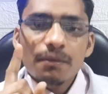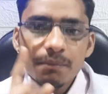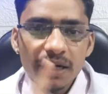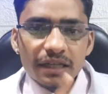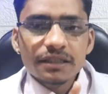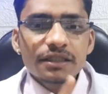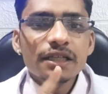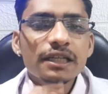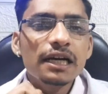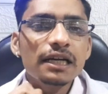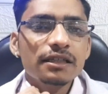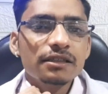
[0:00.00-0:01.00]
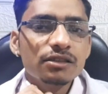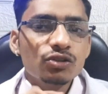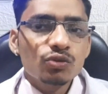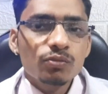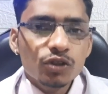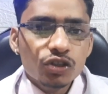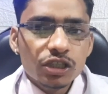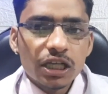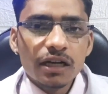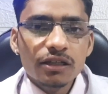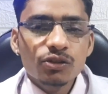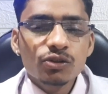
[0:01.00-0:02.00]
बाकी ये क्या है कि सुमो जो
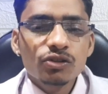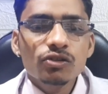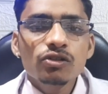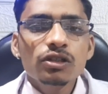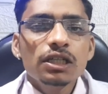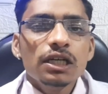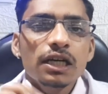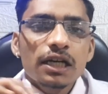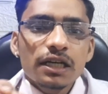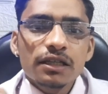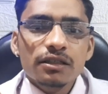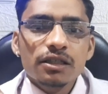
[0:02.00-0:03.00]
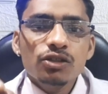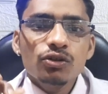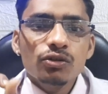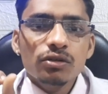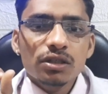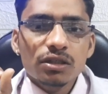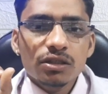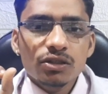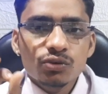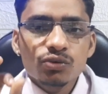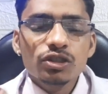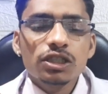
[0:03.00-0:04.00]
जाल है दोस्तों इसका जो
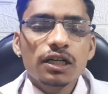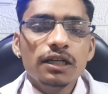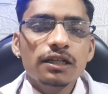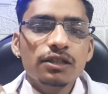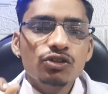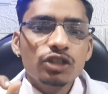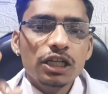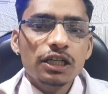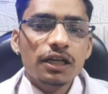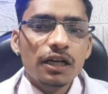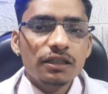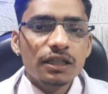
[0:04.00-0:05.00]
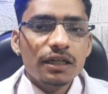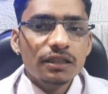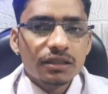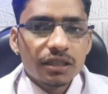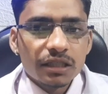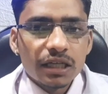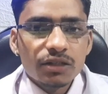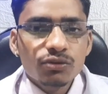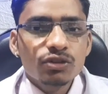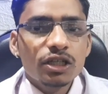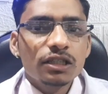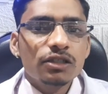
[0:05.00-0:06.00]
यूज़ करने का जो तरीका रहता है एंड इसके क्या
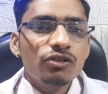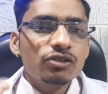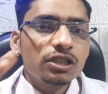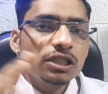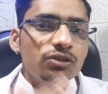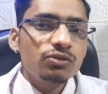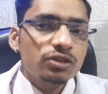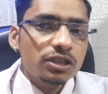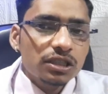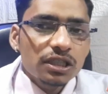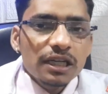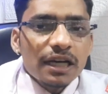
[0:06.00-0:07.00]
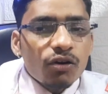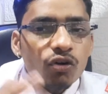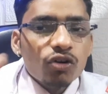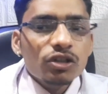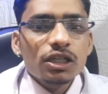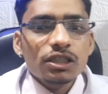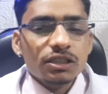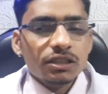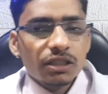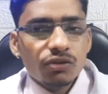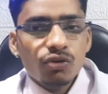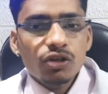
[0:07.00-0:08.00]
यूज़ रहते हैं और इसका यूज़ कौन कर
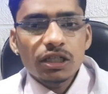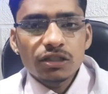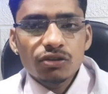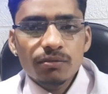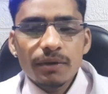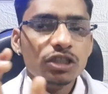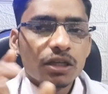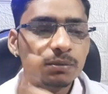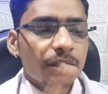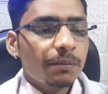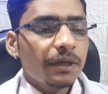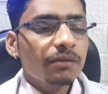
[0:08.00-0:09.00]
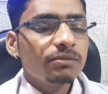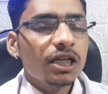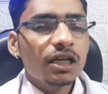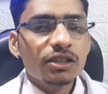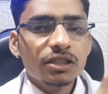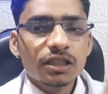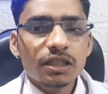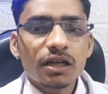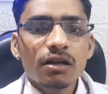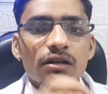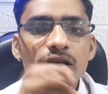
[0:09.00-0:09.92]
सकते हैं कौन नहीं तो हम सबसे पहले हम जान लेते हैं